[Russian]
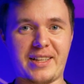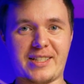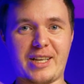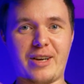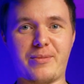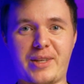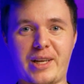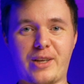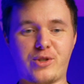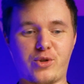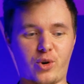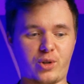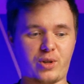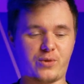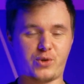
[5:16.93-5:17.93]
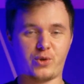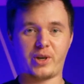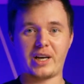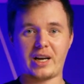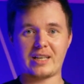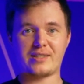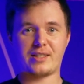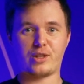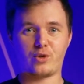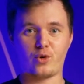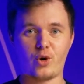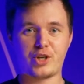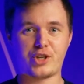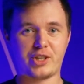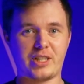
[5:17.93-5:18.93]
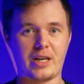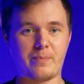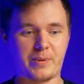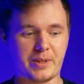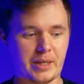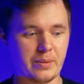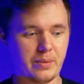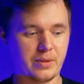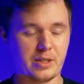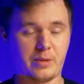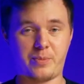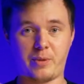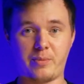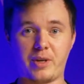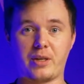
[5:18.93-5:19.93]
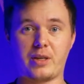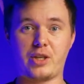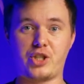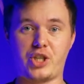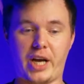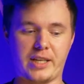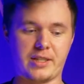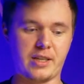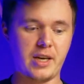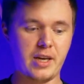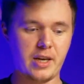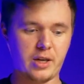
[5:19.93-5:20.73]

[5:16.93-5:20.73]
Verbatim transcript: На самом деле сохло все гораздо дольше, и нам потребовался примерно час.